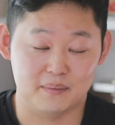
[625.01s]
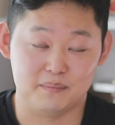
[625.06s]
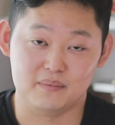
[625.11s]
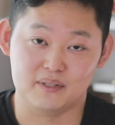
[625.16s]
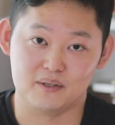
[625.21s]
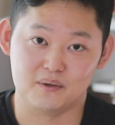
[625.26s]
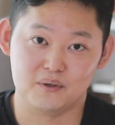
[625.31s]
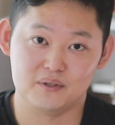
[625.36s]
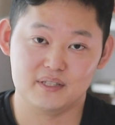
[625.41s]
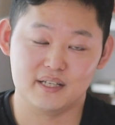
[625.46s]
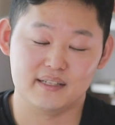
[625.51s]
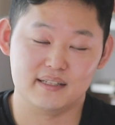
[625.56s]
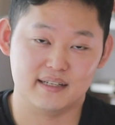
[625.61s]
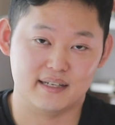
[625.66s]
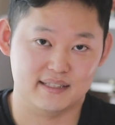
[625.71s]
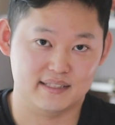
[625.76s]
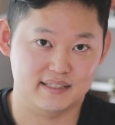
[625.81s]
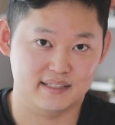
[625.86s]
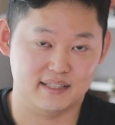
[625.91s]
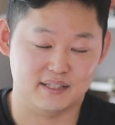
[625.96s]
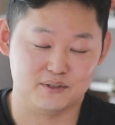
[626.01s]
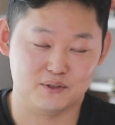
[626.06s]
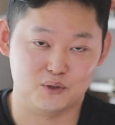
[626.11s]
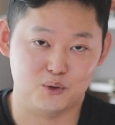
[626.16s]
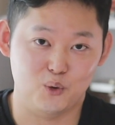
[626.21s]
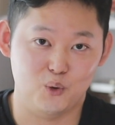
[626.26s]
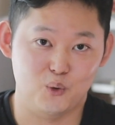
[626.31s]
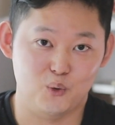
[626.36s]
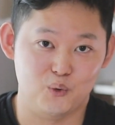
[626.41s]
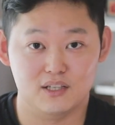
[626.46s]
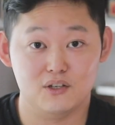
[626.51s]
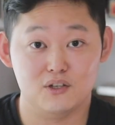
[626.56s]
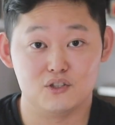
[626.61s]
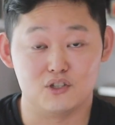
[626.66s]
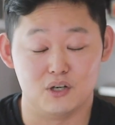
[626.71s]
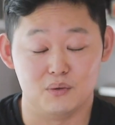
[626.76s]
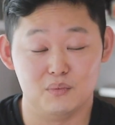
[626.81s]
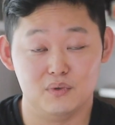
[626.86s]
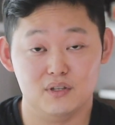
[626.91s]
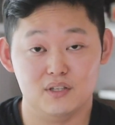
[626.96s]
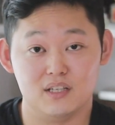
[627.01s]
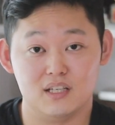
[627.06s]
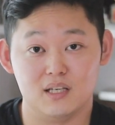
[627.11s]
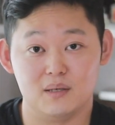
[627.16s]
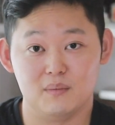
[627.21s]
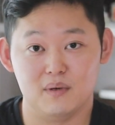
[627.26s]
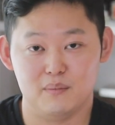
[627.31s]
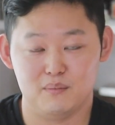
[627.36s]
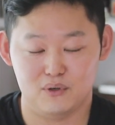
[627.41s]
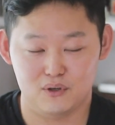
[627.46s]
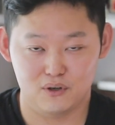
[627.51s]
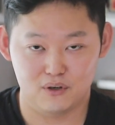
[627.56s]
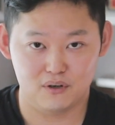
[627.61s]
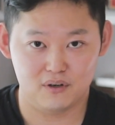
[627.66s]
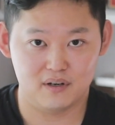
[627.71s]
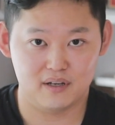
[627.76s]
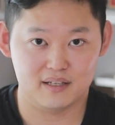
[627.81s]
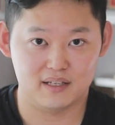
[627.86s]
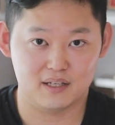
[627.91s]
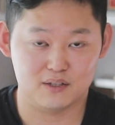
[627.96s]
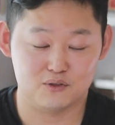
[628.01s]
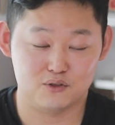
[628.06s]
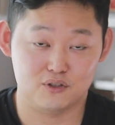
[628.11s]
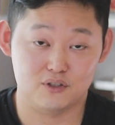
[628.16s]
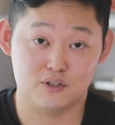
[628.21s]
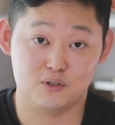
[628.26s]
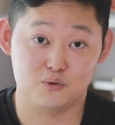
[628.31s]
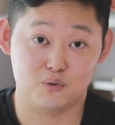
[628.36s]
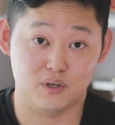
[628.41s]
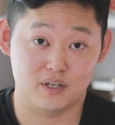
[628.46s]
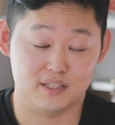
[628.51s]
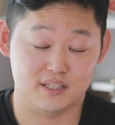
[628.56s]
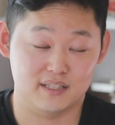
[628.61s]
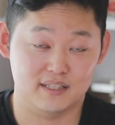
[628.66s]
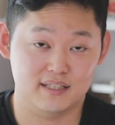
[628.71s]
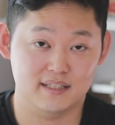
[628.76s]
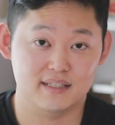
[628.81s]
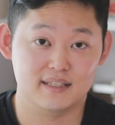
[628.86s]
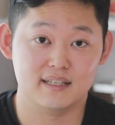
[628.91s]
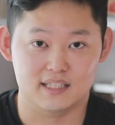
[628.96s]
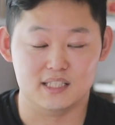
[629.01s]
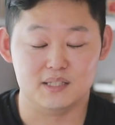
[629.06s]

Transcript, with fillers: 예쁜 꽃향을 가진 향수로 이런 젊은 느낌의 플로럴한 향수를 좋아하시는